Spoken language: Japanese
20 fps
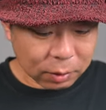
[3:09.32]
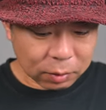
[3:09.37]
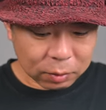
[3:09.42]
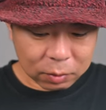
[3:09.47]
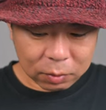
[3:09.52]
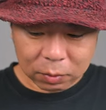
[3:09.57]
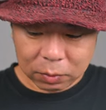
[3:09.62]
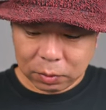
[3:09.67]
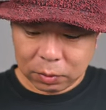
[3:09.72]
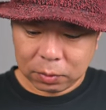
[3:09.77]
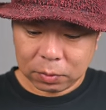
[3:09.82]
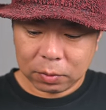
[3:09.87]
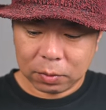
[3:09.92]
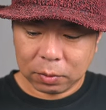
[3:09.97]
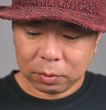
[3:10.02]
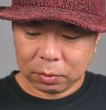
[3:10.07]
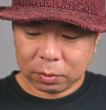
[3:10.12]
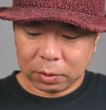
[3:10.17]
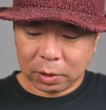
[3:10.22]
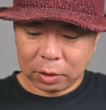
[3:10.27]
という
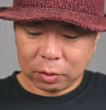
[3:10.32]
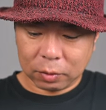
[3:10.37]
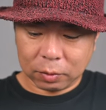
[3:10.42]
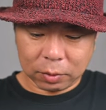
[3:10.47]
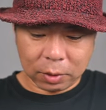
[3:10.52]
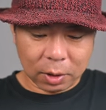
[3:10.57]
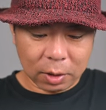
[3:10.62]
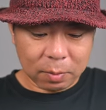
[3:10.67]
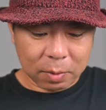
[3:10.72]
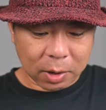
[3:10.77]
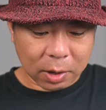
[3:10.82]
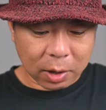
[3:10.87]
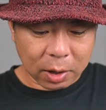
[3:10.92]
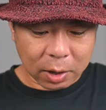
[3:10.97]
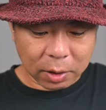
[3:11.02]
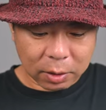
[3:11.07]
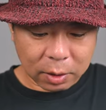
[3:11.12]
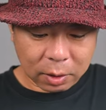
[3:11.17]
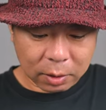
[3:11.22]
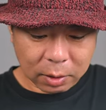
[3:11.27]
ことで、ちょっとね、今
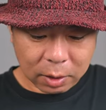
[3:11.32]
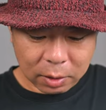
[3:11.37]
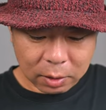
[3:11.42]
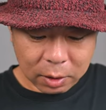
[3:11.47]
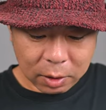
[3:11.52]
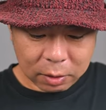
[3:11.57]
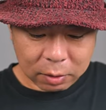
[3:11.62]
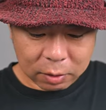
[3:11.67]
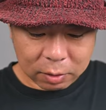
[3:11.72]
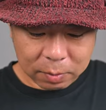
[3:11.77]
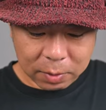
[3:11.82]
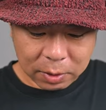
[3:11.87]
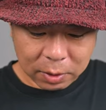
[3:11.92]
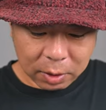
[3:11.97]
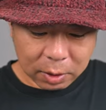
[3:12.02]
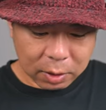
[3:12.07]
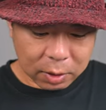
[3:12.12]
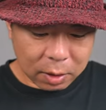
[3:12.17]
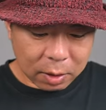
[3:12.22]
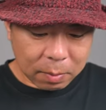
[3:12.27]
から電源ね、すべ
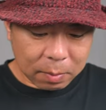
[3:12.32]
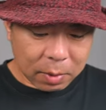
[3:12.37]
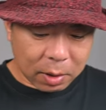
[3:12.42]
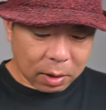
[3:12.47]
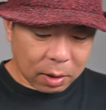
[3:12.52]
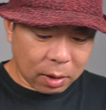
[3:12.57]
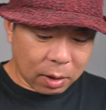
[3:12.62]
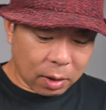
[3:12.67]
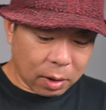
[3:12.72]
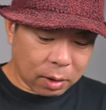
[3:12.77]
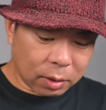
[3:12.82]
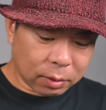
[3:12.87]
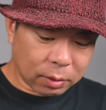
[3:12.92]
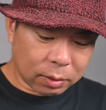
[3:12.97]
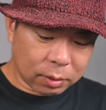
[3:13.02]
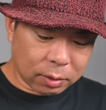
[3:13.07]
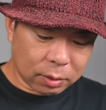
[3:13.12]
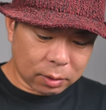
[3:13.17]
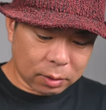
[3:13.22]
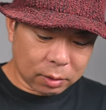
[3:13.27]
て入れま
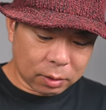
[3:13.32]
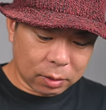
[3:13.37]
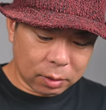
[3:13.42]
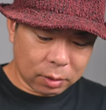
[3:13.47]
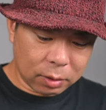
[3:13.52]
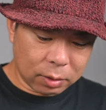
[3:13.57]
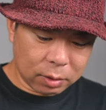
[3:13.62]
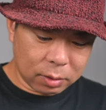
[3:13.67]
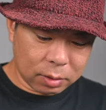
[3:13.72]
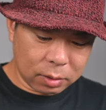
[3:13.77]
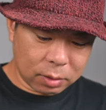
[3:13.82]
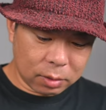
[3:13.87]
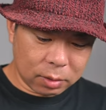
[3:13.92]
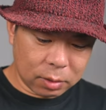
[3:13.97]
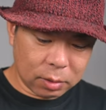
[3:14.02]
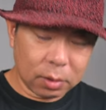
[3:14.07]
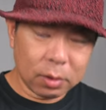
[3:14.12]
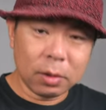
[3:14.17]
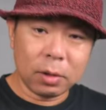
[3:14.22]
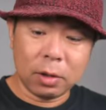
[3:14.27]
す。
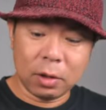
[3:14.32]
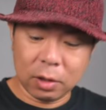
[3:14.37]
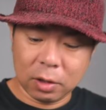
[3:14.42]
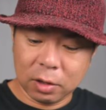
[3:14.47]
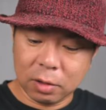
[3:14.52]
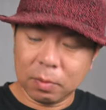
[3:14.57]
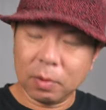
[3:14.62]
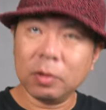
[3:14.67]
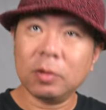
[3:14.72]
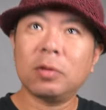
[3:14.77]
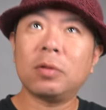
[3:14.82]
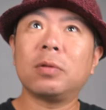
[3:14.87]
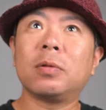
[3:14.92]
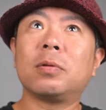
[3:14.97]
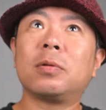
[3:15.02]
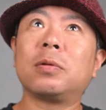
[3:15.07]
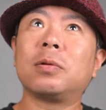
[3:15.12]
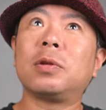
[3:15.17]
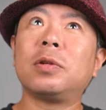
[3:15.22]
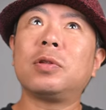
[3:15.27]
一番
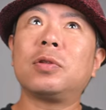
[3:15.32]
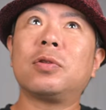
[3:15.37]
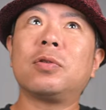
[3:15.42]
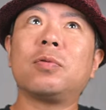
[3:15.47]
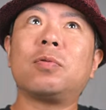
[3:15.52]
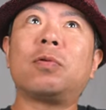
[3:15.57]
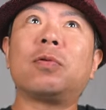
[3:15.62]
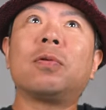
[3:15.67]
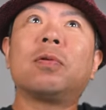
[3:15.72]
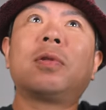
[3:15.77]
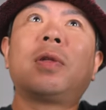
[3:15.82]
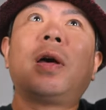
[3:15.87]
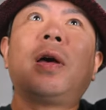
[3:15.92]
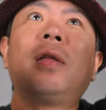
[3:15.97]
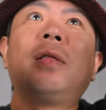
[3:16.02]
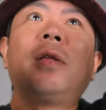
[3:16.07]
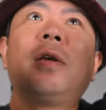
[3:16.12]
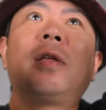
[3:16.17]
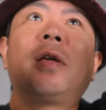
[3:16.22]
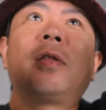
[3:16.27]
一応この
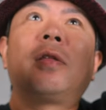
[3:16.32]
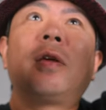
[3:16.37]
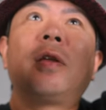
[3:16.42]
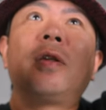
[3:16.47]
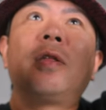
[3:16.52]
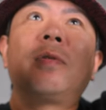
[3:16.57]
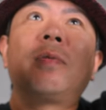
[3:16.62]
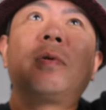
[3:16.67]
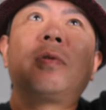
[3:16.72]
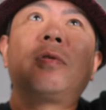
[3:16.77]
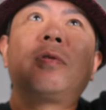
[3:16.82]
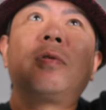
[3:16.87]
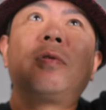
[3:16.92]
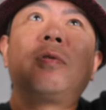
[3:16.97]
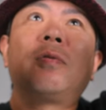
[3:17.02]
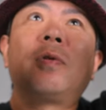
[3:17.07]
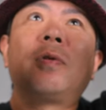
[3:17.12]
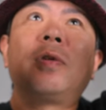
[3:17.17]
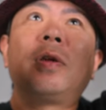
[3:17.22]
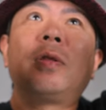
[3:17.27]
3台だったら一番強
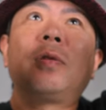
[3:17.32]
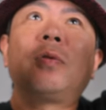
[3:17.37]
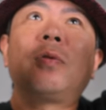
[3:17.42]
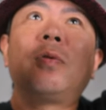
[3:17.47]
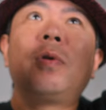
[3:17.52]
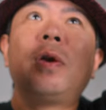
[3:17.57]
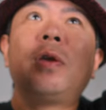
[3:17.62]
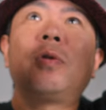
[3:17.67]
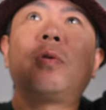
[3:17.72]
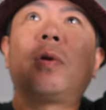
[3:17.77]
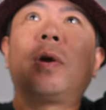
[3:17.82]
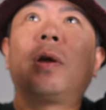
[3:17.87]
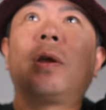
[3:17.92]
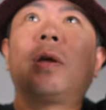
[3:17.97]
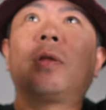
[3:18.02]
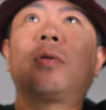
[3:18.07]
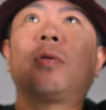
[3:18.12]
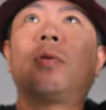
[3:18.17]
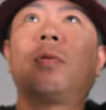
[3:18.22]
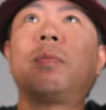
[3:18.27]
いのは Z8 か
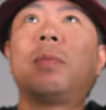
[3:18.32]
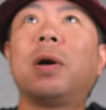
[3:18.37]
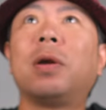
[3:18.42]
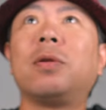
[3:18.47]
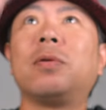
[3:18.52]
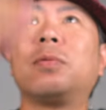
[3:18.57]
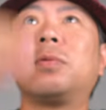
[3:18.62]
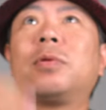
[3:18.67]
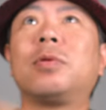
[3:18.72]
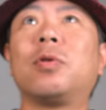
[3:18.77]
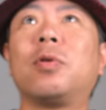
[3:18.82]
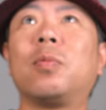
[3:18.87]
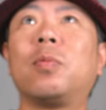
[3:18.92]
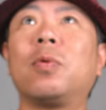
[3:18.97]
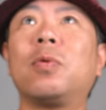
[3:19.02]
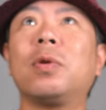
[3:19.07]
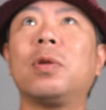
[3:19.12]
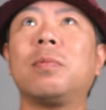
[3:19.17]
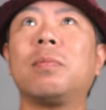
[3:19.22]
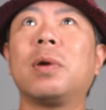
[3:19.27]
なと、まいうふうに
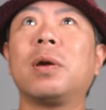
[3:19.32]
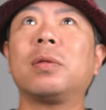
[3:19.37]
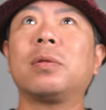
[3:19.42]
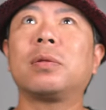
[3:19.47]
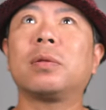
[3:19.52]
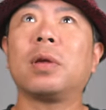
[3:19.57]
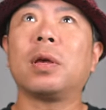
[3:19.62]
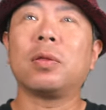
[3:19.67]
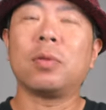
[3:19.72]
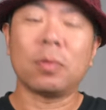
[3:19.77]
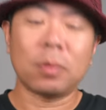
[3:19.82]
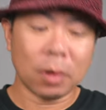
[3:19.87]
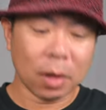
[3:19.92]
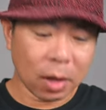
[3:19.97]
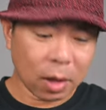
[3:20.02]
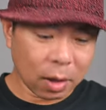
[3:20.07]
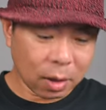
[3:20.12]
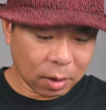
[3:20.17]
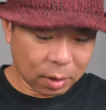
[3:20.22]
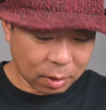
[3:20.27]
思いますけど
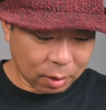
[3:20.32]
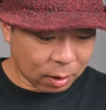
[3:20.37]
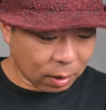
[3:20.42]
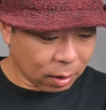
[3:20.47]
ね。